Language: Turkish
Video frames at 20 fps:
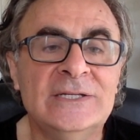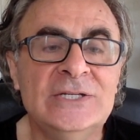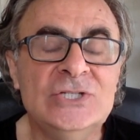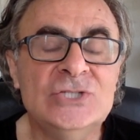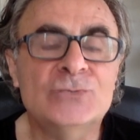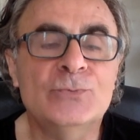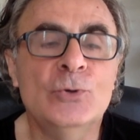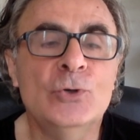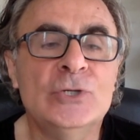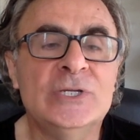
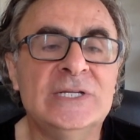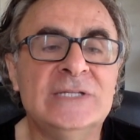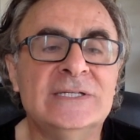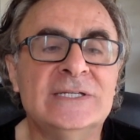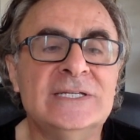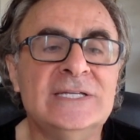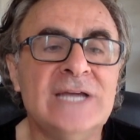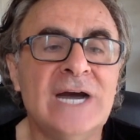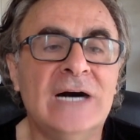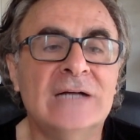iç
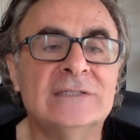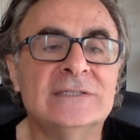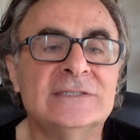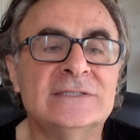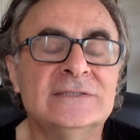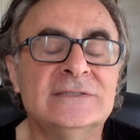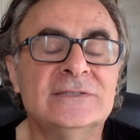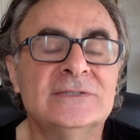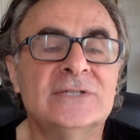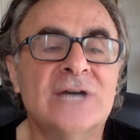bölgedeki
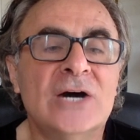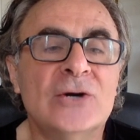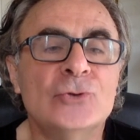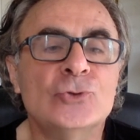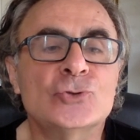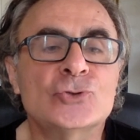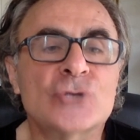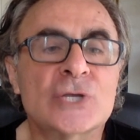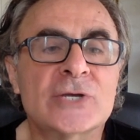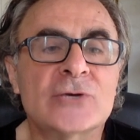yağların daha
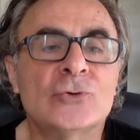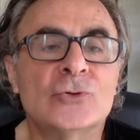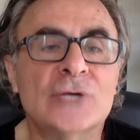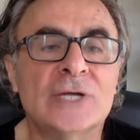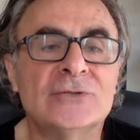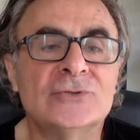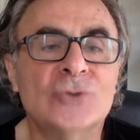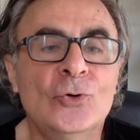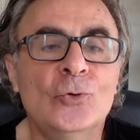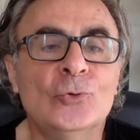yüksek
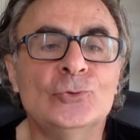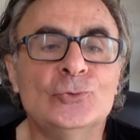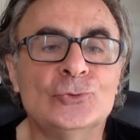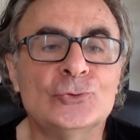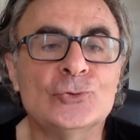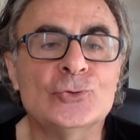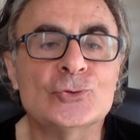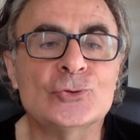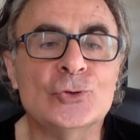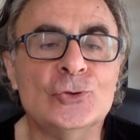oranda
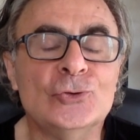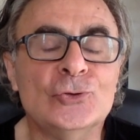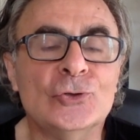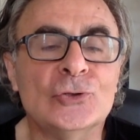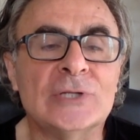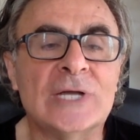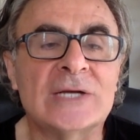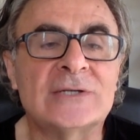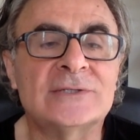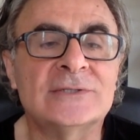olduğunu
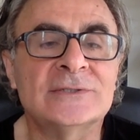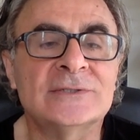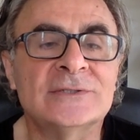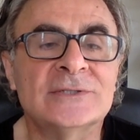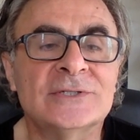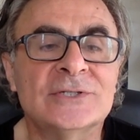söylüyorlar.